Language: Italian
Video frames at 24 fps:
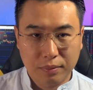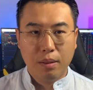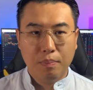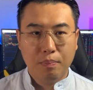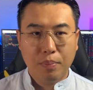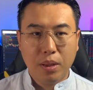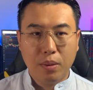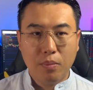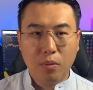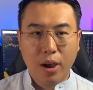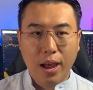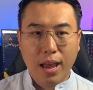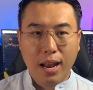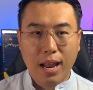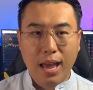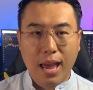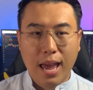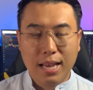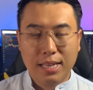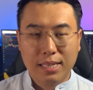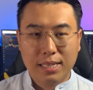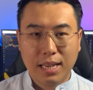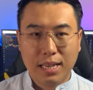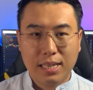Il primo è la
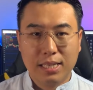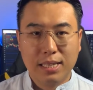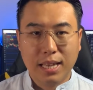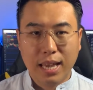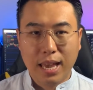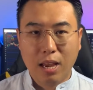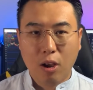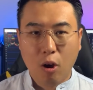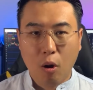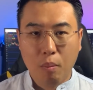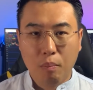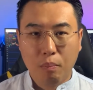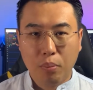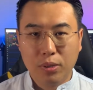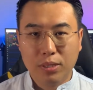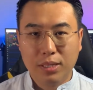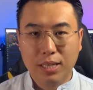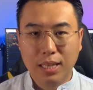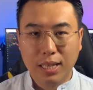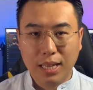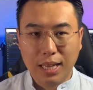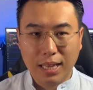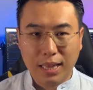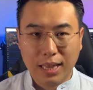SSE
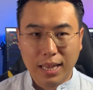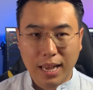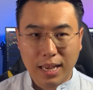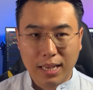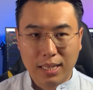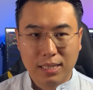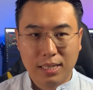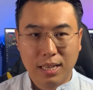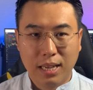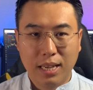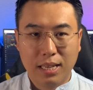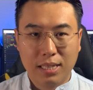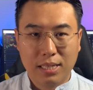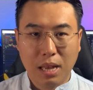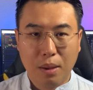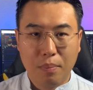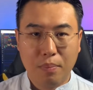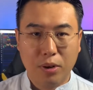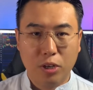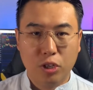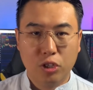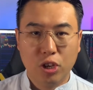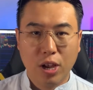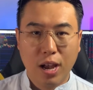Composite Index, che sta
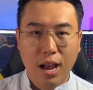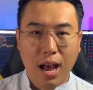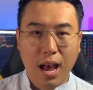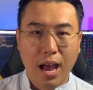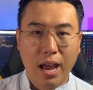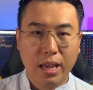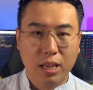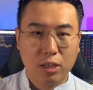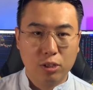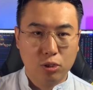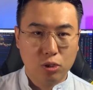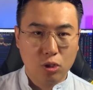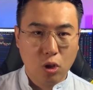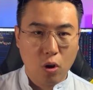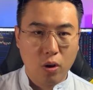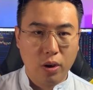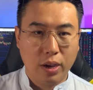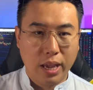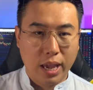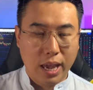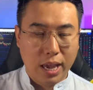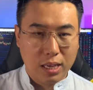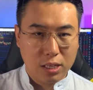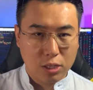per Shanghai
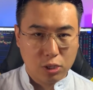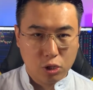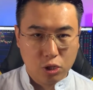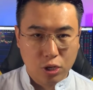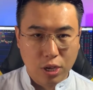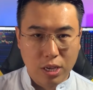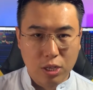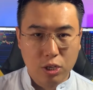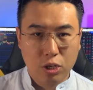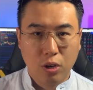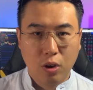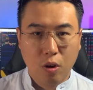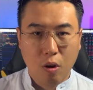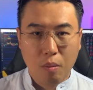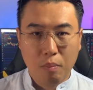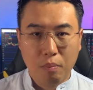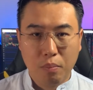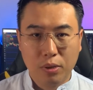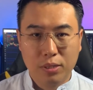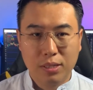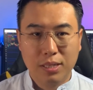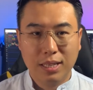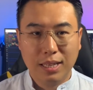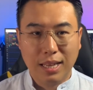Stock Exchange
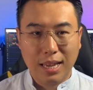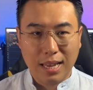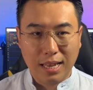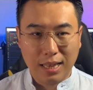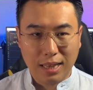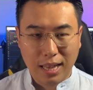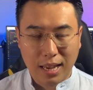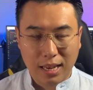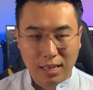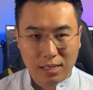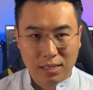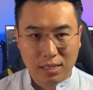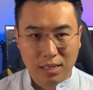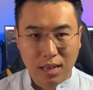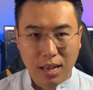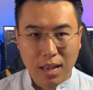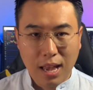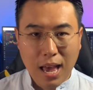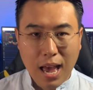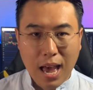Composite Index.